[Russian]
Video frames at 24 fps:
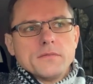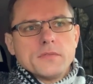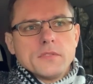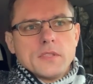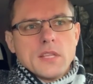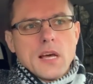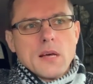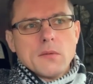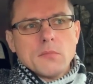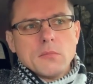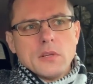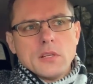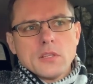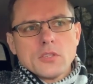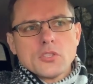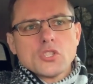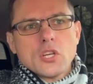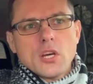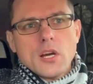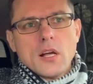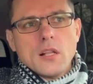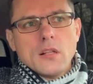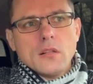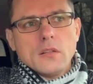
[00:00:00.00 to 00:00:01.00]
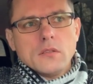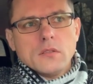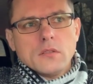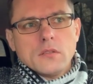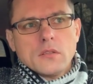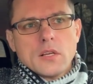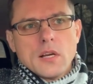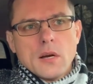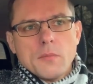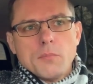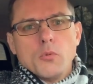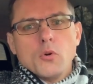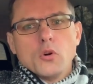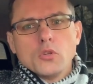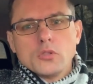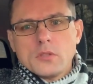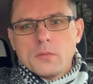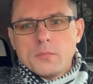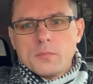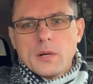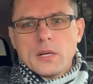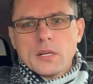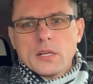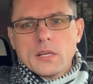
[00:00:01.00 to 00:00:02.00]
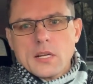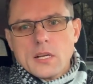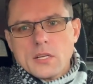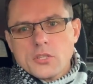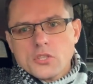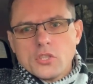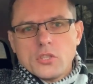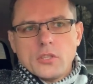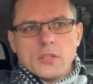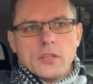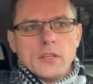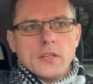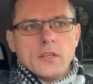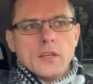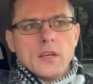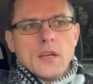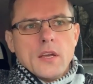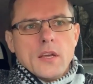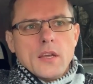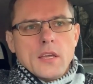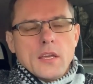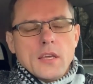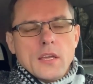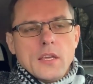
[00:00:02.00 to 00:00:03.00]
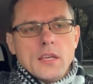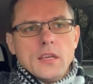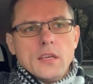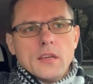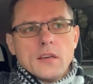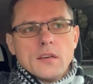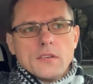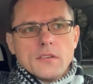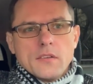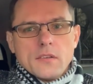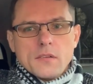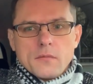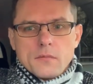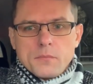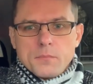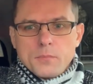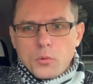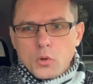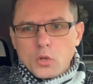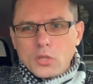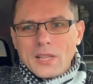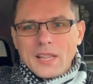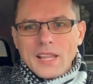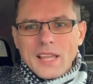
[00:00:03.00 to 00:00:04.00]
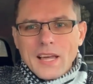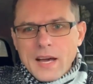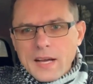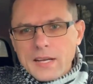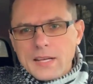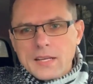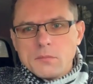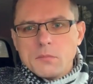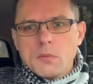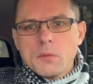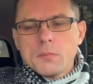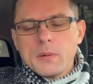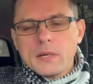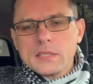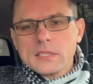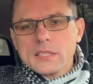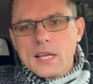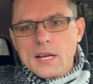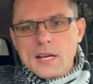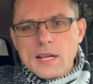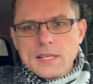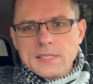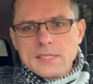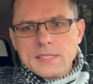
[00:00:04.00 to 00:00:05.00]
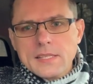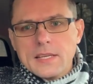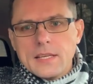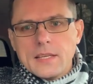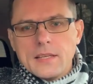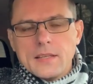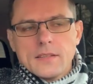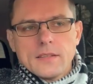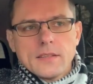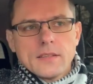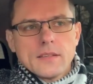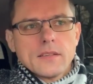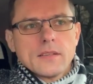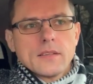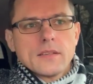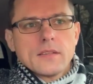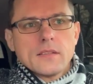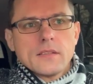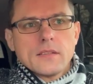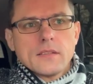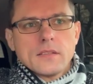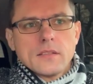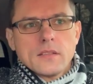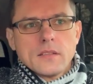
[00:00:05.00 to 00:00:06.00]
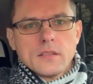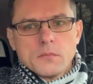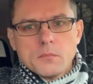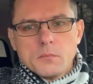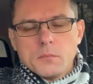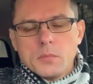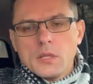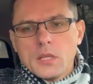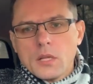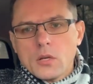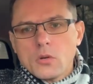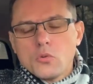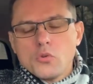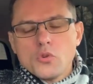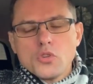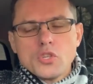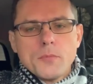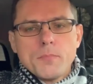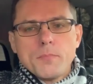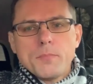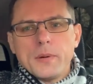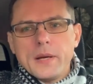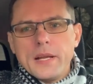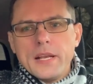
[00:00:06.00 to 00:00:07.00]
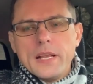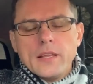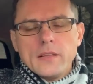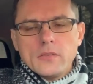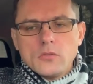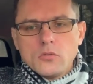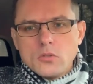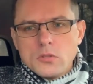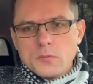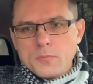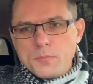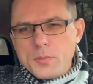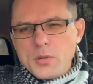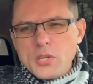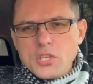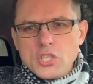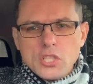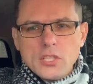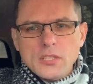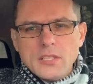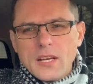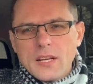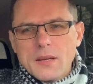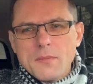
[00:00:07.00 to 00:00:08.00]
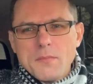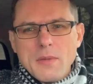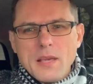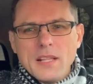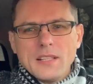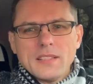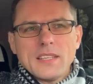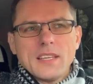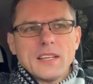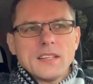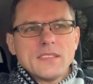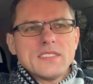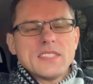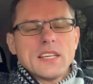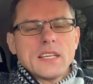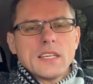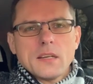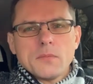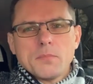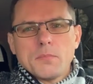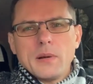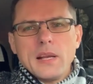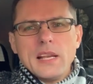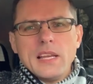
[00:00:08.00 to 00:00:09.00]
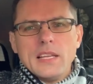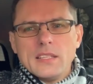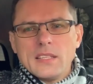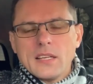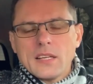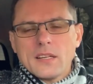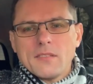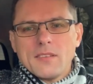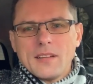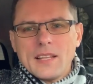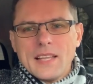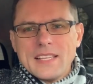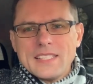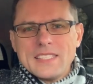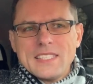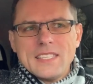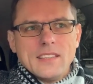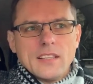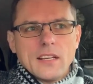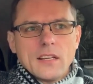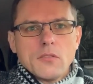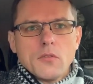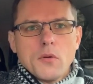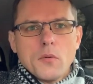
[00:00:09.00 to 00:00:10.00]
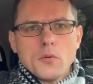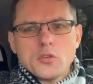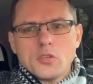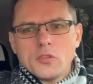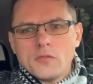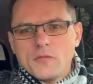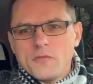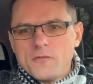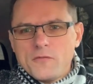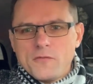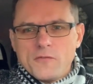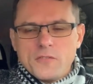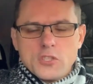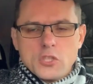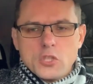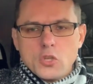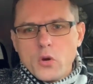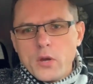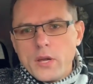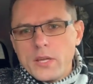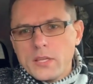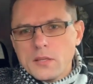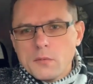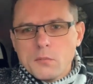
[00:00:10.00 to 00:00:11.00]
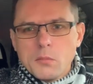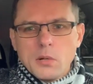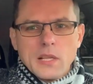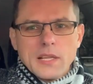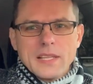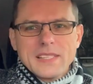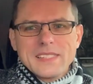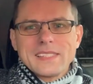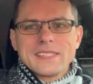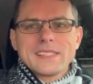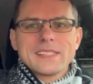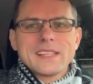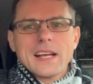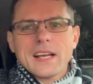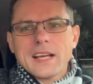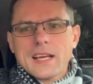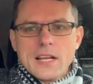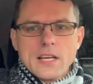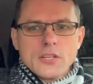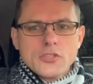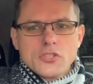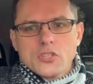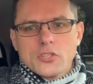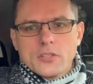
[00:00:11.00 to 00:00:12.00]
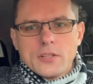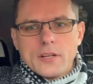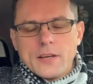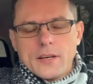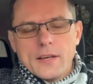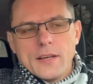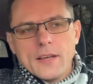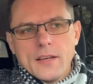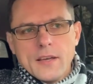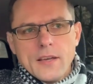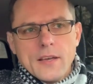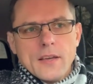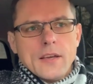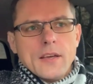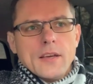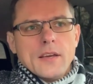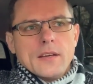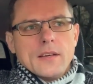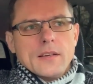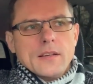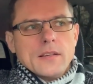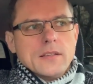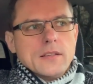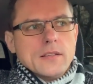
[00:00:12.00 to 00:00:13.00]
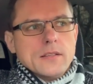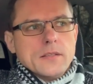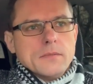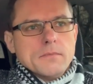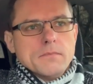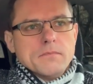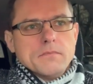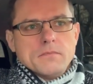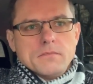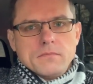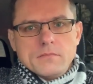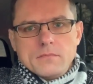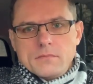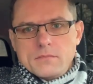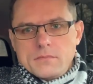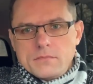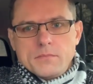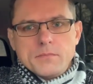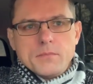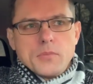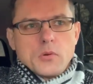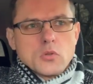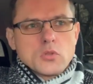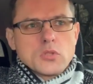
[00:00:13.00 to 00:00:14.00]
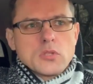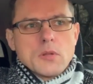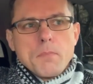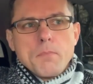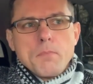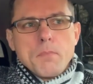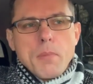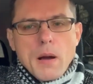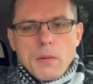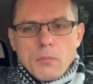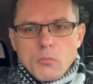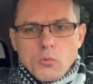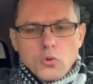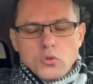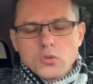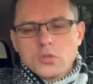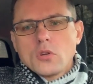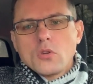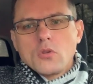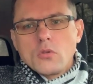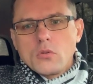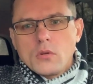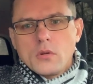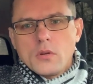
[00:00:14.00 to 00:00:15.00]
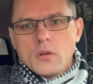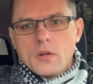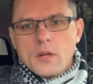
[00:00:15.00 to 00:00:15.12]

Там лежал капот покрашенный. И под лаком и под краской было куча пыли, то есть песчинок, мелких всяких пылинок, волосинок. В общем, все это было закрашено э, просто по мусору.